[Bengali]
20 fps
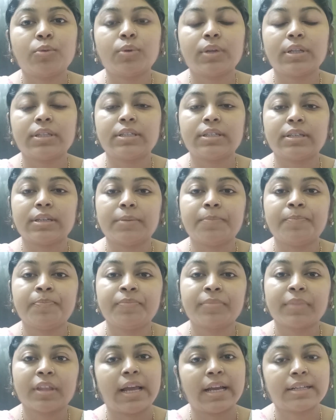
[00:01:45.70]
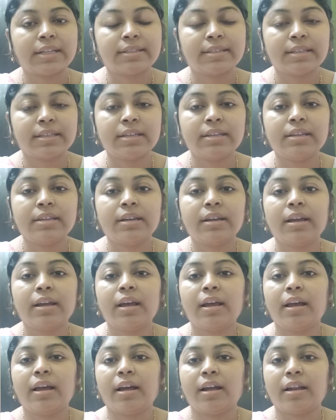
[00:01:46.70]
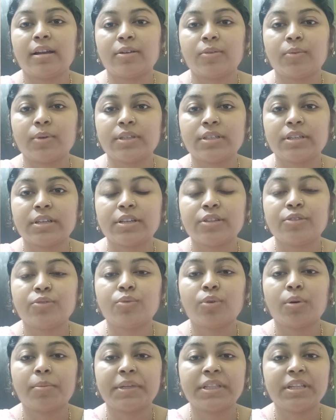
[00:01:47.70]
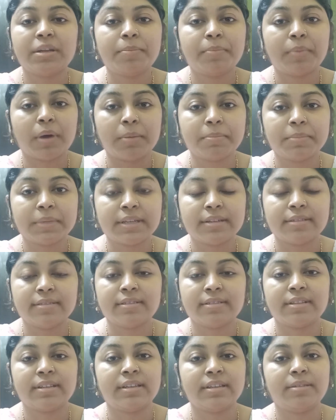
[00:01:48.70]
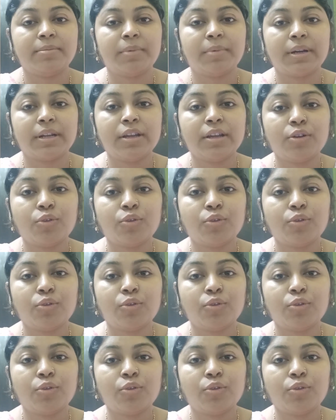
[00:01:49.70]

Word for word: রয়েছে ফ্ল্যাক সিড আর রয়েছে কিন্তু আমাদের পামকিন সিড মানে